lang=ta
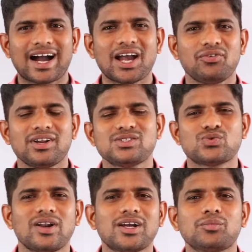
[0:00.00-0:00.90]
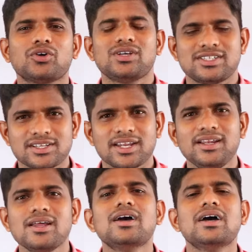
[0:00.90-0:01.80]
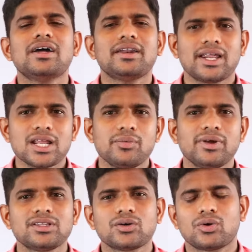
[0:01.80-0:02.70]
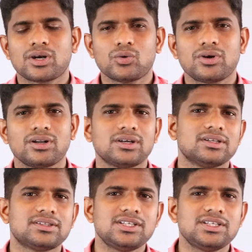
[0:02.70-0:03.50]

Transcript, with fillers: ஹாய் ஃப்ரெண்ட்ஸ் வெல்கம் டு ஈஸி டைல் நிறைய பேர்த்துக்கு ஒரு டவுட் இருக்குது